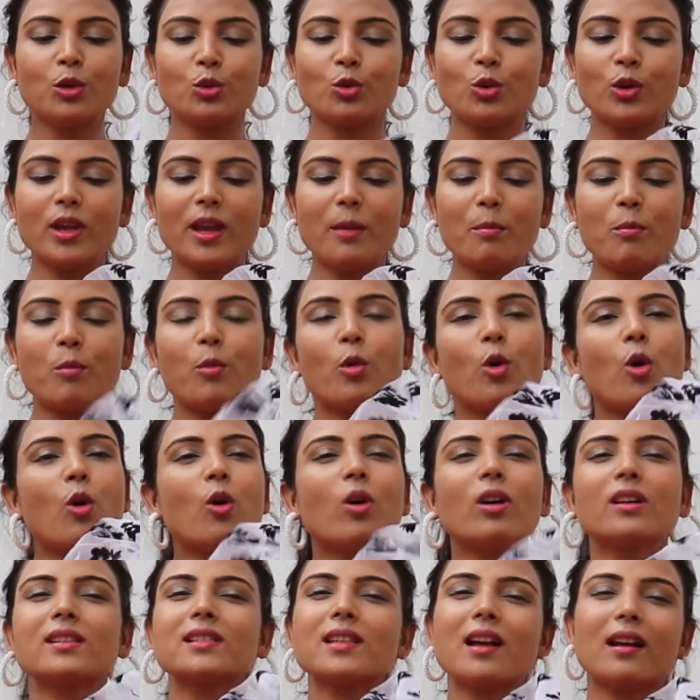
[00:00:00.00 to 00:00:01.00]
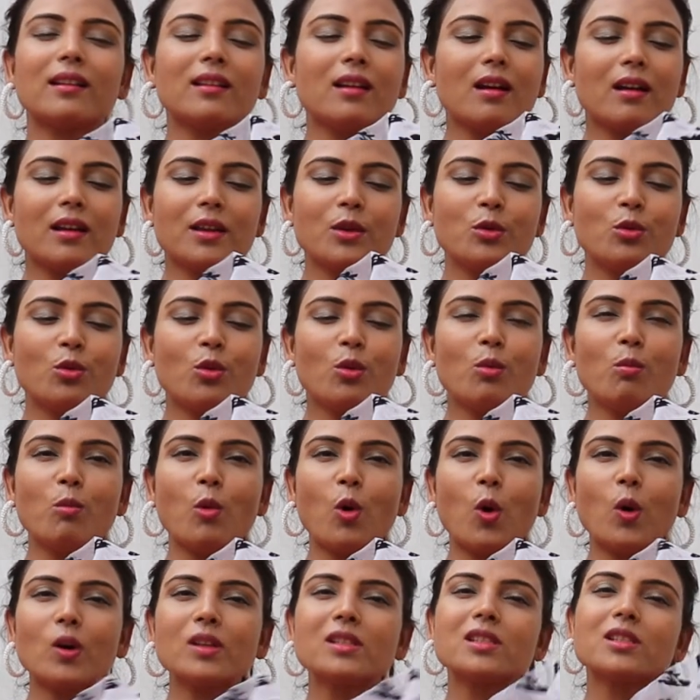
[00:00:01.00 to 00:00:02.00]
तो ये बहुत ज़्यादा यू नो
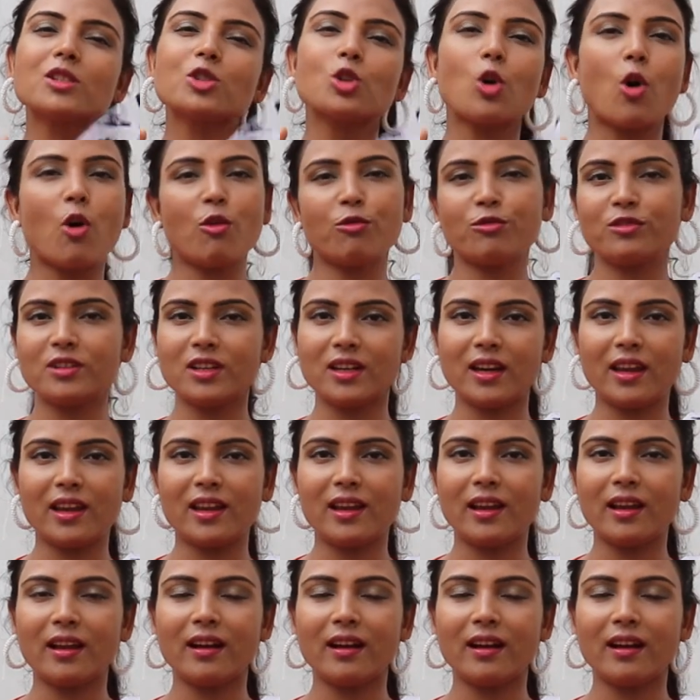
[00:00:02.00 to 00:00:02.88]
बहुत सॉफ्ट नहीं